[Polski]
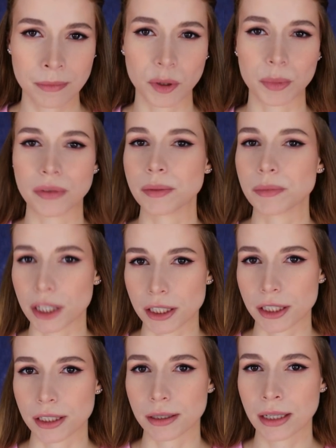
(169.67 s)
Po pewnym
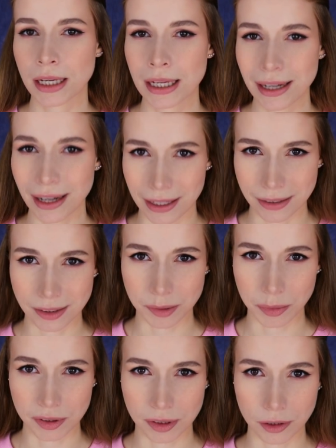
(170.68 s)
czasie Alexis
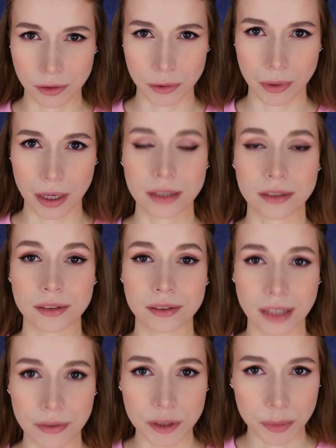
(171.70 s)
postanowiła
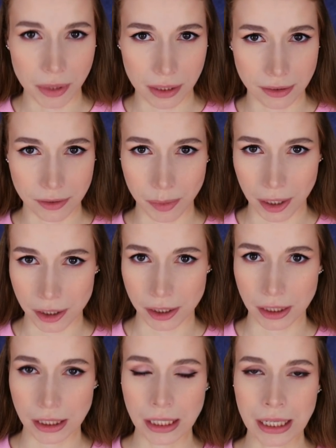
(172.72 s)
zostawić pracę w
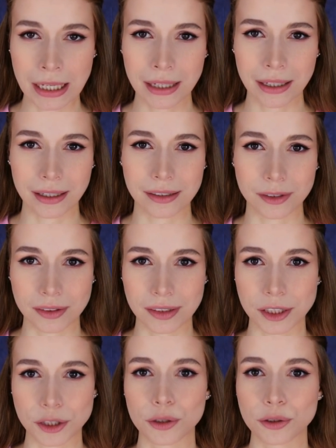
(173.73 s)
barze i
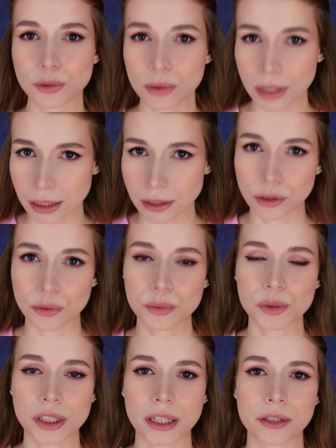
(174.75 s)
zostać konsultantką
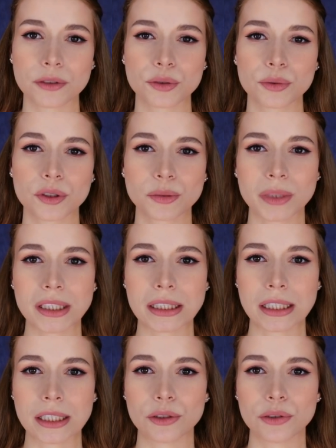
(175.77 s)
sprzedającą
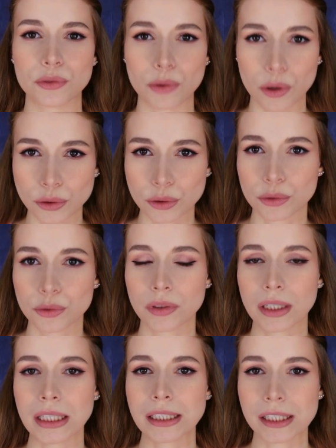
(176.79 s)
kosmetyki do
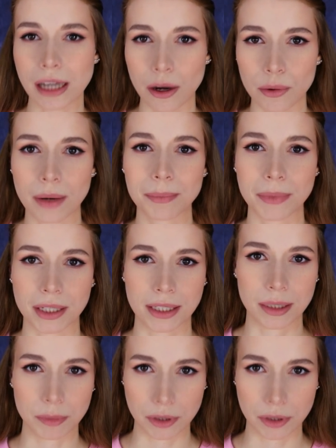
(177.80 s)
włosów i ciała marki